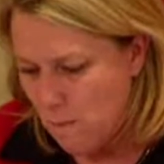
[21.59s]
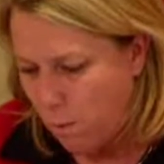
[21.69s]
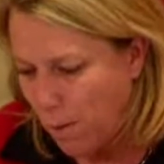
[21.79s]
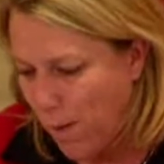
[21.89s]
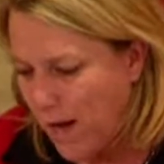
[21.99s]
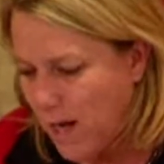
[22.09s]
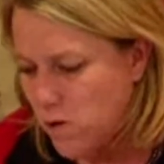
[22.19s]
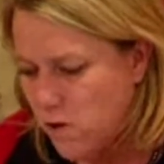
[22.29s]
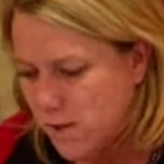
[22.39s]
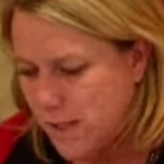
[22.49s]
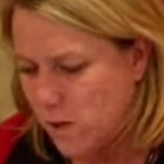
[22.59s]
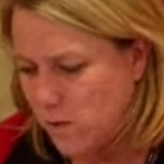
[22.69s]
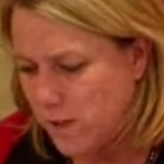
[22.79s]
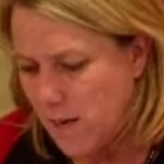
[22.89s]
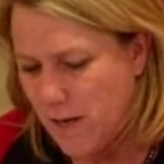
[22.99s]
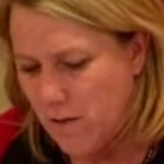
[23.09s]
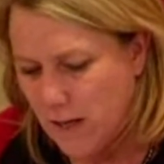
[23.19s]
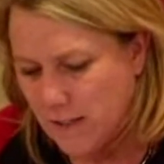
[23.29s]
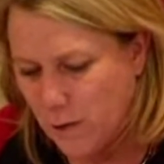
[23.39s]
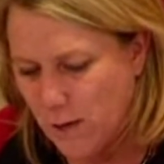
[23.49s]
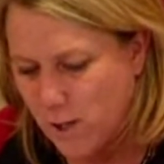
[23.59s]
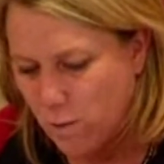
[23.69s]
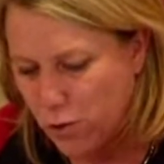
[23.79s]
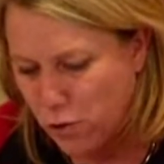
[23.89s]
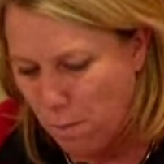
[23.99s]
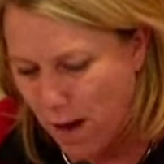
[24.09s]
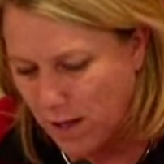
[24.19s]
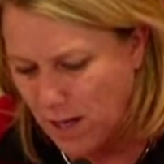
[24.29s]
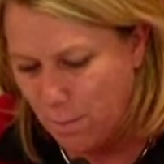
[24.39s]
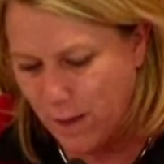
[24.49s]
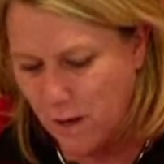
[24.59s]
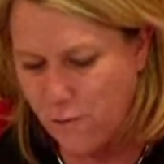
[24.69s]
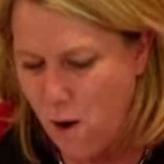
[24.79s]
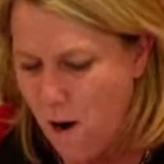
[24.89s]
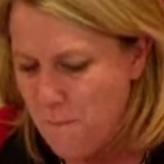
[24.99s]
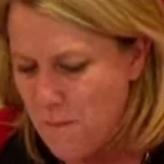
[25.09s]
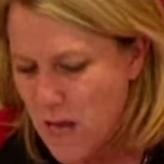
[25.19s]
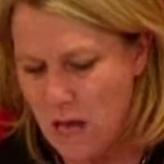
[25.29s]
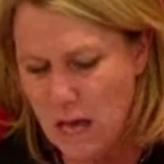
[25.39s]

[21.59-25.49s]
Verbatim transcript: Pour préparer le 150e anniversaire de la Commune de Paris, il prévoit